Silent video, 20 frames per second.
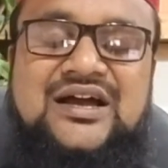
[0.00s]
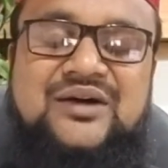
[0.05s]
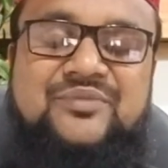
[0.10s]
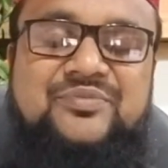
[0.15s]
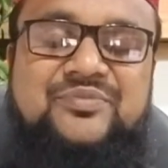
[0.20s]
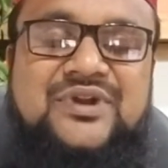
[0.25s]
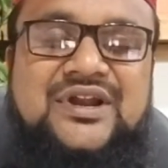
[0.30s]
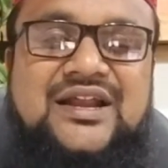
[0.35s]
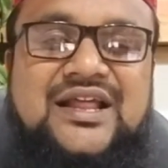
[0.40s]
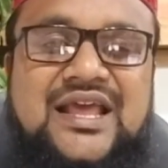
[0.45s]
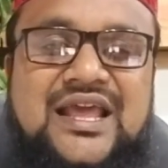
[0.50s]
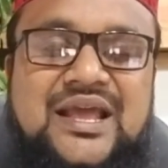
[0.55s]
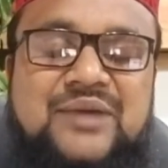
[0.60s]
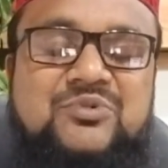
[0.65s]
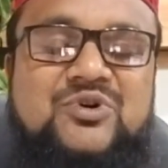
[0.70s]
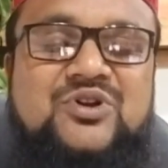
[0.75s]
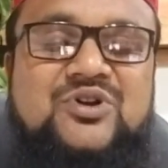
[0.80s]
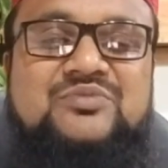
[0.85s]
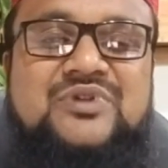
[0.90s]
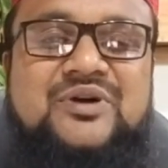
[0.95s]
আপনারা
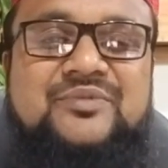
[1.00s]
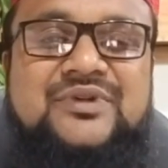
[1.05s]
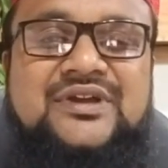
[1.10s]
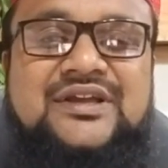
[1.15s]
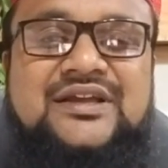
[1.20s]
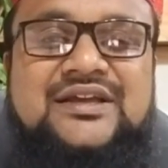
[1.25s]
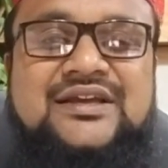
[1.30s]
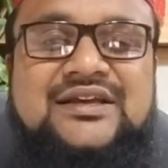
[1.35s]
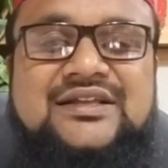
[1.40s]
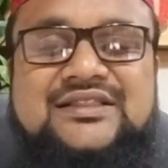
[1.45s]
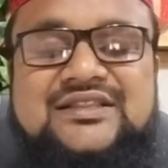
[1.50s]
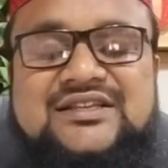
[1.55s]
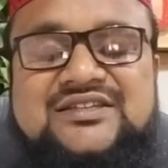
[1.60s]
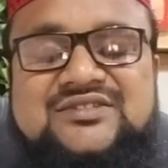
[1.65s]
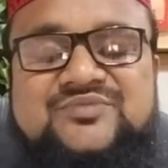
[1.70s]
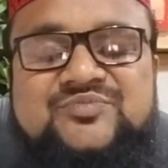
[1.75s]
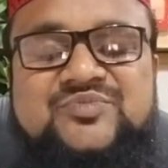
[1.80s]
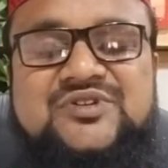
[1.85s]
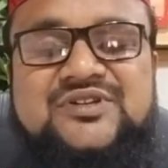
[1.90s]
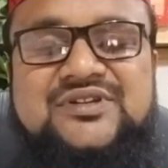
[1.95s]
এমনভাবে
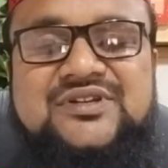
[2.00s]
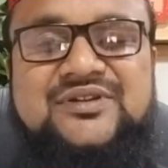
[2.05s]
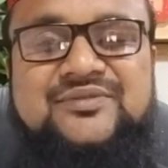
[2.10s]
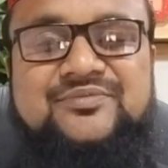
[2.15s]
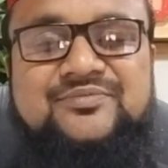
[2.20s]
তসবি